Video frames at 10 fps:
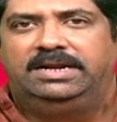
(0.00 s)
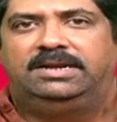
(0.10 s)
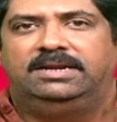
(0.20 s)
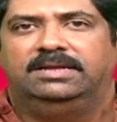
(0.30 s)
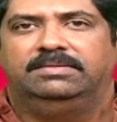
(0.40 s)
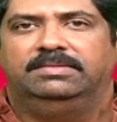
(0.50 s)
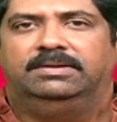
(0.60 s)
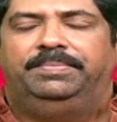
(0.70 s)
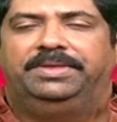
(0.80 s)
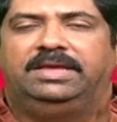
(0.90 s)
இன்று
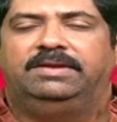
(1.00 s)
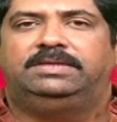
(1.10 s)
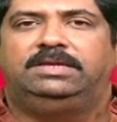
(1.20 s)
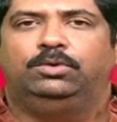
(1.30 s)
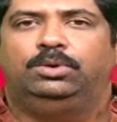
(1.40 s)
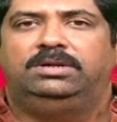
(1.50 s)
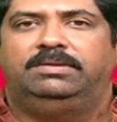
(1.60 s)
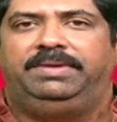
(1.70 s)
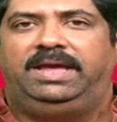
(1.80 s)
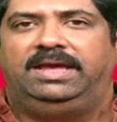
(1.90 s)
இருபத்தி ஒன்று
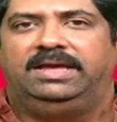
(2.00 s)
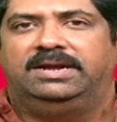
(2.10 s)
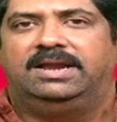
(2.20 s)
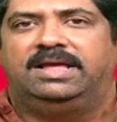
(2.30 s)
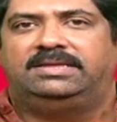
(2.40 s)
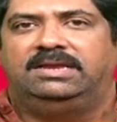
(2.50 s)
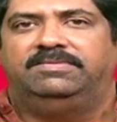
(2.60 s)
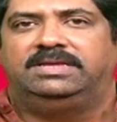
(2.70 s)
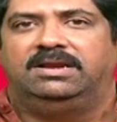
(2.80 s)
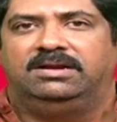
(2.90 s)
மே இரண்டாயிரத்தி
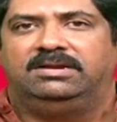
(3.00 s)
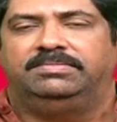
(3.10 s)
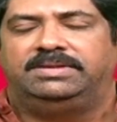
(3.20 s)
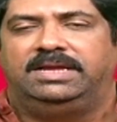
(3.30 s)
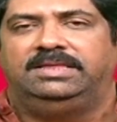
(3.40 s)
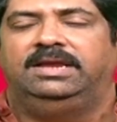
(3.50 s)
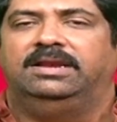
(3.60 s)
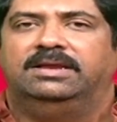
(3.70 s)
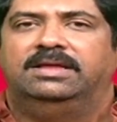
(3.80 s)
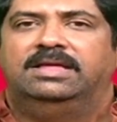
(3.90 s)
இருபத்தி நான்காம் தேதியில்